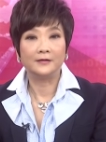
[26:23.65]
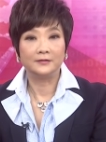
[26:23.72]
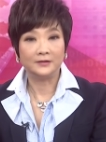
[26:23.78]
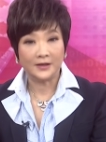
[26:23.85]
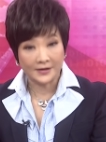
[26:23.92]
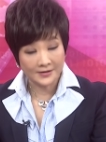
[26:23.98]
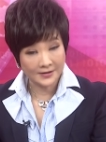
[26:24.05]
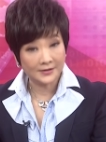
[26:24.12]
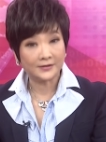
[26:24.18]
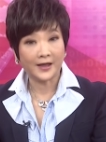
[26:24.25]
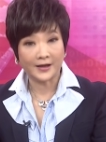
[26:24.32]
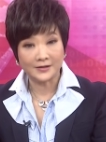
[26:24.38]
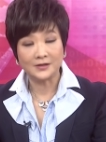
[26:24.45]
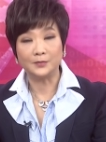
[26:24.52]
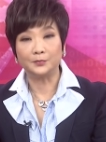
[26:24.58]
第一季
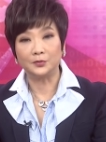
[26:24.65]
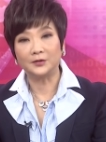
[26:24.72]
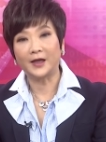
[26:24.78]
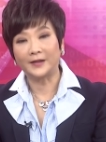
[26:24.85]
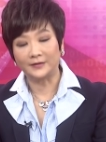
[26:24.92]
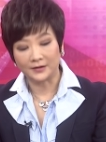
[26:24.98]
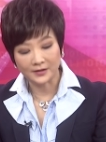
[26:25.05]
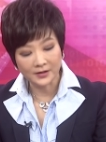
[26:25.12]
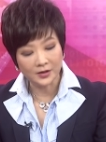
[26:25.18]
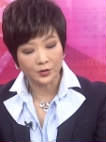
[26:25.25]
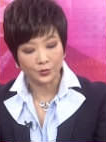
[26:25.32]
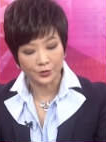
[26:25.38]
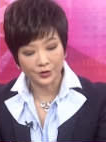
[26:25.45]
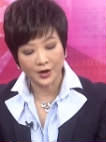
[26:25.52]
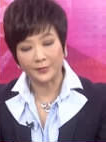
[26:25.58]
淡季不淡的个
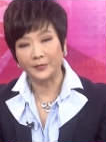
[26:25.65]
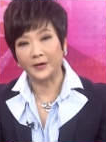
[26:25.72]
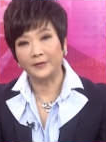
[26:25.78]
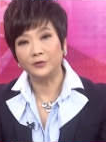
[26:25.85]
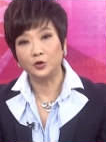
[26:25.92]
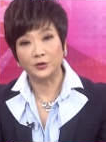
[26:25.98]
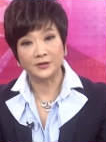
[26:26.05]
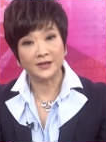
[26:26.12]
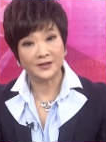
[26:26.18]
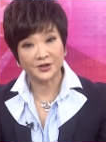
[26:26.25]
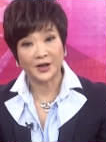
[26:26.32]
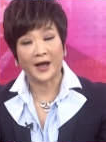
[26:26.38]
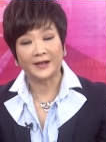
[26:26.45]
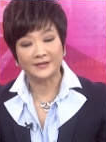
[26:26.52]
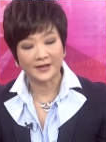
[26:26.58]
股上面，有些
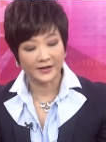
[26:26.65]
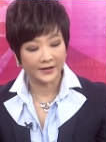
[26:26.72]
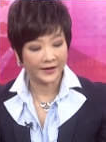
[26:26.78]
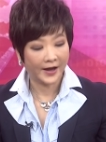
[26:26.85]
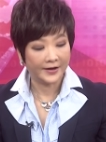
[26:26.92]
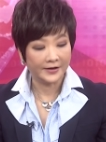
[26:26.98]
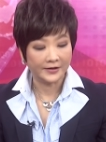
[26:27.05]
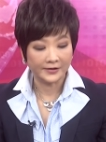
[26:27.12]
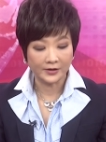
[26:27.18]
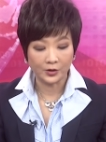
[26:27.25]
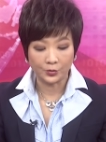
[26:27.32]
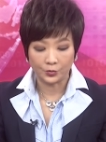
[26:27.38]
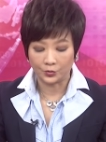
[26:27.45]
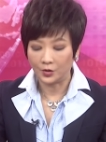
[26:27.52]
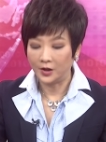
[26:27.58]
是寒假的概念个
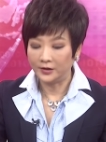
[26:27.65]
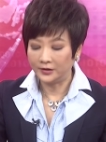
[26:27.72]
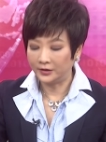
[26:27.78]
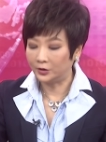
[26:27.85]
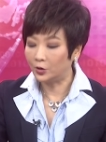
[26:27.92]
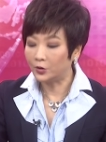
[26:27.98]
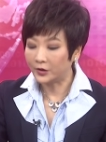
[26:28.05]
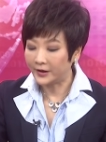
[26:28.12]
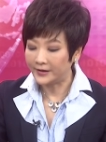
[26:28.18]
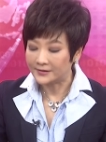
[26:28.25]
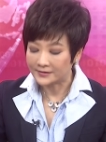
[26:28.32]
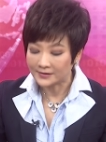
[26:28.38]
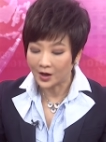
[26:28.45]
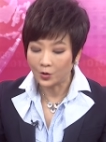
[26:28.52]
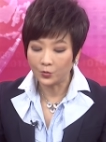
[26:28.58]
股，你都可以
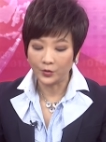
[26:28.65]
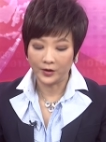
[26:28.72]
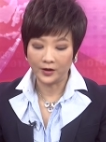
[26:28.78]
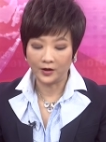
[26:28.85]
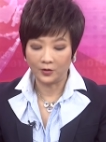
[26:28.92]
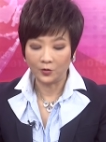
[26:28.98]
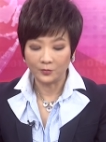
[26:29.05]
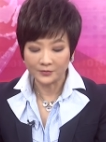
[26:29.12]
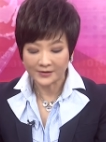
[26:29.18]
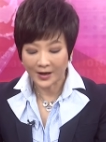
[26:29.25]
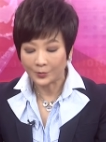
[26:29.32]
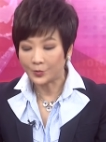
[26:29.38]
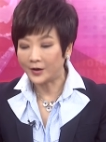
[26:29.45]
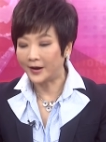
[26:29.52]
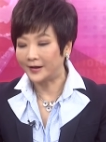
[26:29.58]
稍微哈。我们在
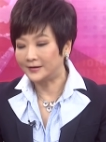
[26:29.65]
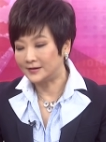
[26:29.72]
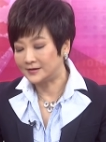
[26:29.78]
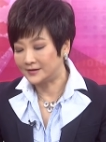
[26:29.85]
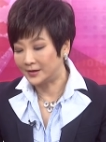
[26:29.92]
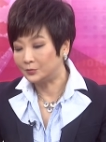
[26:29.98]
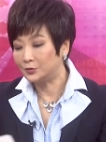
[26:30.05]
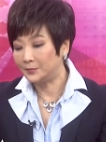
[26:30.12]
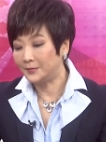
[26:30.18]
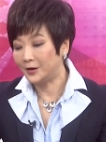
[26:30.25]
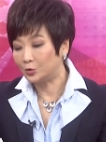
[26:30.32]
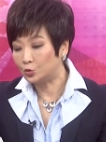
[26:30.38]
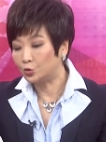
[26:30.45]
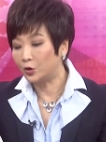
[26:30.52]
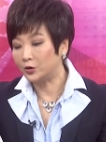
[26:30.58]
未来的节目里
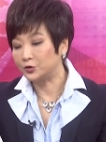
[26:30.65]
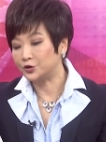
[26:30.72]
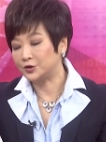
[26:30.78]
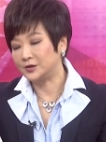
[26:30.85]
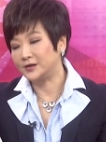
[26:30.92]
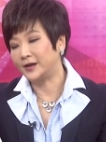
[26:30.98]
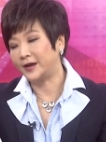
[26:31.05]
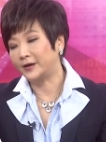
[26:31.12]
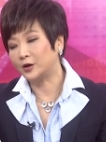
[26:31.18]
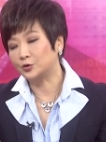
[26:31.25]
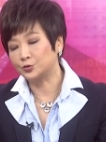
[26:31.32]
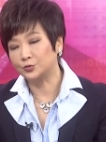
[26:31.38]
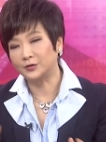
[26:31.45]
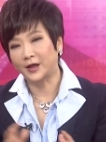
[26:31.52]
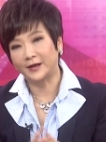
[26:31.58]
面，如果有时间来告
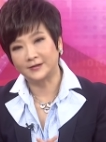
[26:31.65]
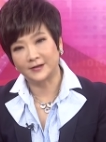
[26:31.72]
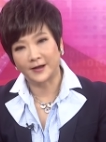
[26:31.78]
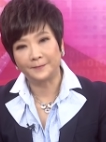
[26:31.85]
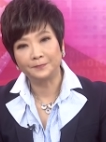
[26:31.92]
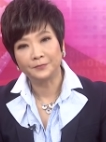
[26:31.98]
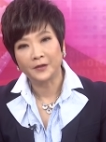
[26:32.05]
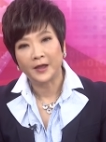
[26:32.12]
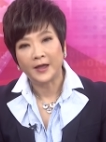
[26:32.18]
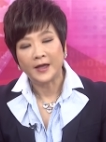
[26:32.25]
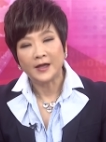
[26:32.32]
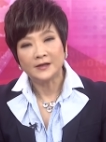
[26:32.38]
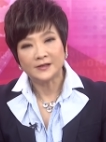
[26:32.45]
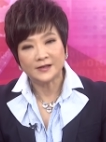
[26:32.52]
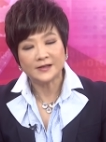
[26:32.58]
诉大家，
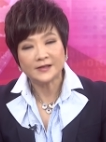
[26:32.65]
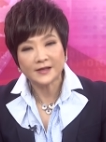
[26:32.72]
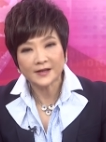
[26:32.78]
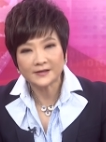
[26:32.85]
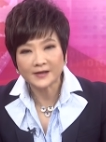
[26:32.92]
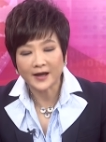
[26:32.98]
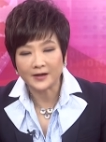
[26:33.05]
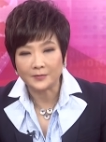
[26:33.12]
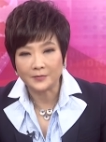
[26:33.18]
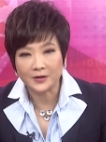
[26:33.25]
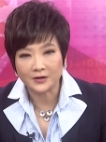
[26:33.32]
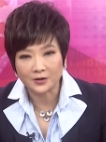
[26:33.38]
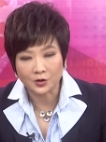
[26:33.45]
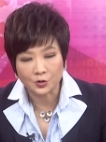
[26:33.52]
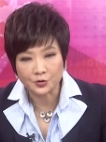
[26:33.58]
其实现在里
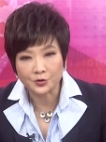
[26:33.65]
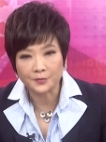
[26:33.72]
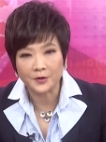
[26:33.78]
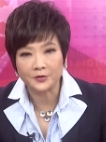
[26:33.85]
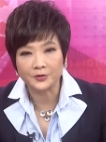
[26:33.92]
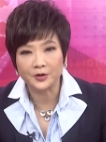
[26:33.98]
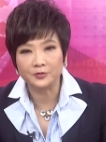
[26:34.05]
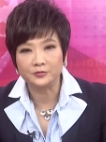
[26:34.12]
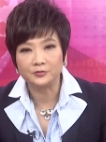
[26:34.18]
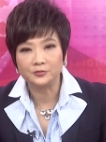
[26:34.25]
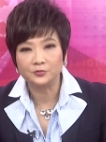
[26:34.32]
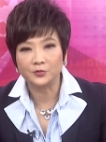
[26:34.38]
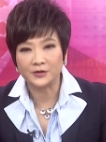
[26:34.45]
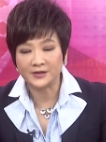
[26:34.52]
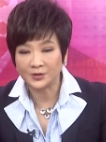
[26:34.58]
面的投资朋友，
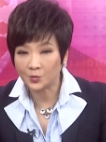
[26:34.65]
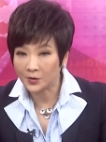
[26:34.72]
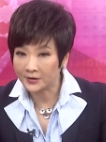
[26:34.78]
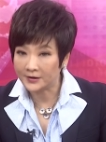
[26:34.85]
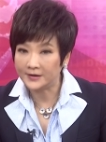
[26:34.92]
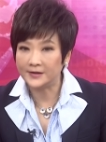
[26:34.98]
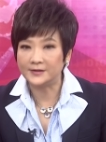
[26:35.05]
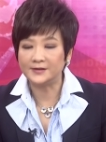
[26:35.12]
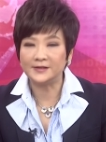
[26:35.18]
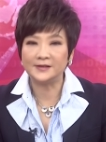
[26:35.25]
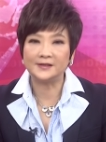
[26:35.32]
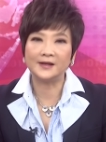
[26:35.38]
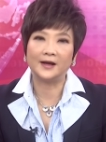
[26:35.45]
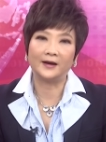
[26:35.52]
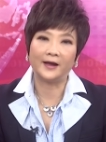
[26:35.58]
我希望你冷静
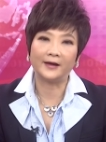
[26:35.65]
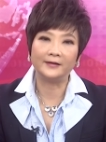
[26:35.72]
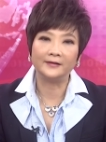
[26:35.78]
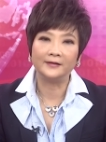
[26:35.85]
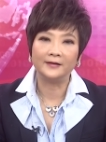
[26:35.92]
下来。